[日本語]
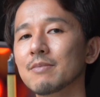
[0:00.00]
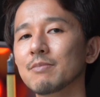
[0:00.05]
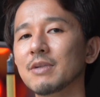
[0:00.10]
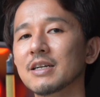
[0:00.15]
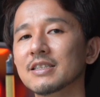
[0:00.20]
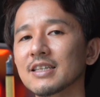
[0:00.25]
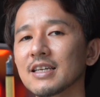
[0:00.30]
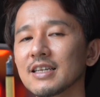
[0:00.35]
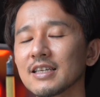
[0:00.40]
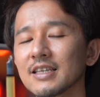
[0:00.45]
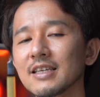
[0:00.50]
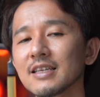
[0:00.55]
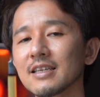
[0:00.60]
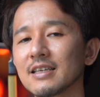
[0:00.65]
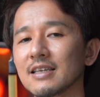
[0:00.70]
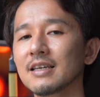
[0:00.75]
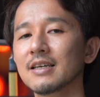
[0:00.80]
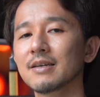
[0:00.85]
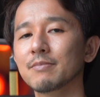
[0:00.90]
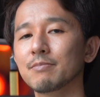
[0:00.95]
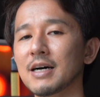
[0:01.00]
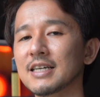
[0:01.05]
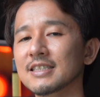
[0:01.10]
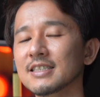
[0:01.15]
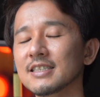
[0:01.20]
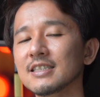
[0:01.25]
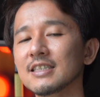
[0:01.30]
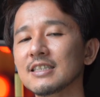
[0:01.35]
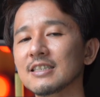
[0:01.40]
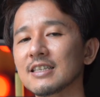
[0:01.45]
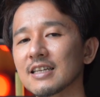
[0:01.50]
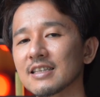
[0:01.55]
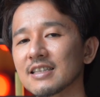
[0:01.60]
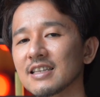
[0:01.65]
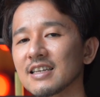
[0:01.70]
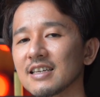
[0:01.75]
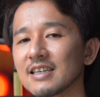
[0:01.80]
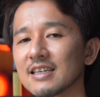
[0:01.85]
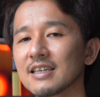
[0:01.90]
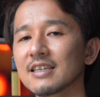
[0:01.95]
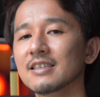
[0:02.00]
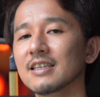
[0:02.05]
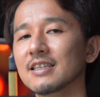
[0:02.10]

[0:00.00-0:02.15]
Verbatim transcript: まあ、ぜひ街に出て